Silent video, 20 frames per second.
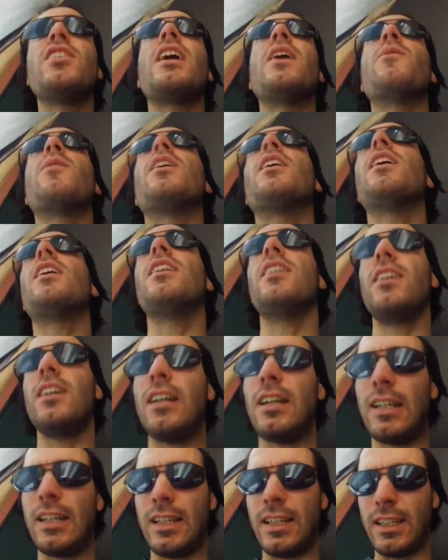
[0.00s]
è
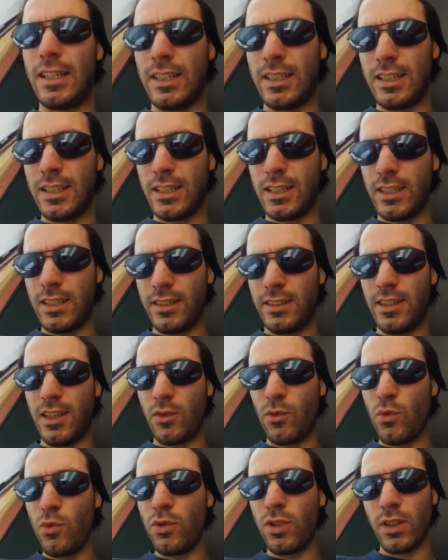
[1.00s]
una uh,
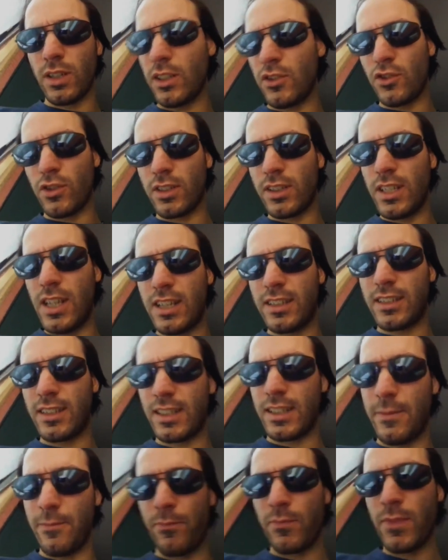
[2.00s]
seduta, una
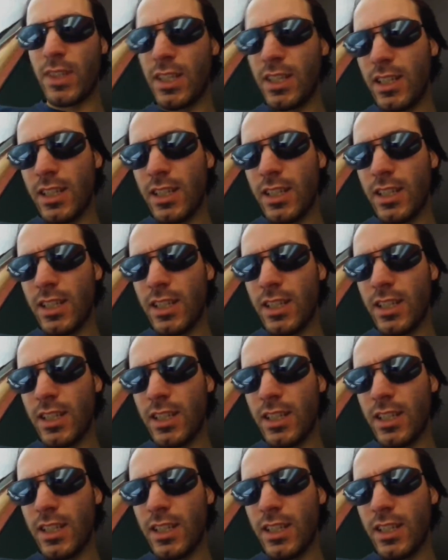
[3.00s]
giornata che